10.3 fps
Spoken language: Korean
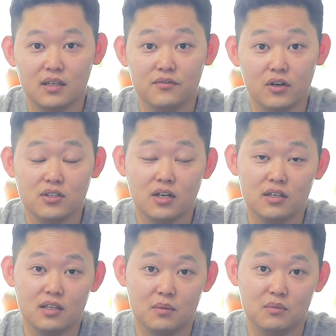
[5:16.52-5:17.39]
향이
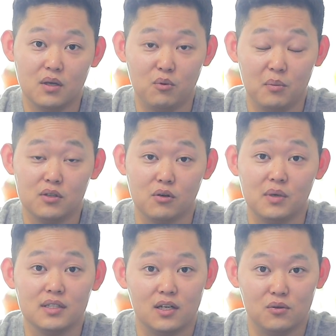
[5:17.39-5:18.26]
프레쉬하기 때문에 봄에
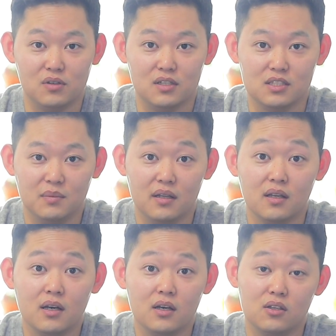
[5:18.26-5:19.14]
정말 잘 어울리지만
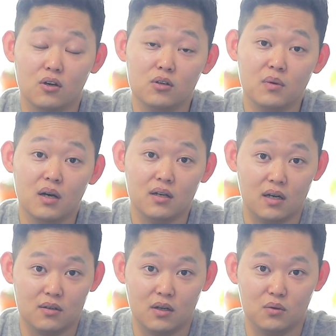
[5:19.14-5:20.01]
여름과
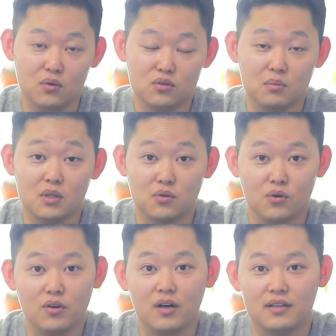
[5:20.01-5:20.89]
가을에도 정말
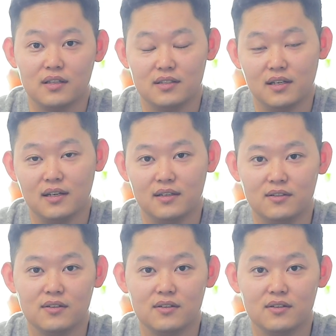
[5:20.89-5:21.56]
좋을 것 같다는 생각이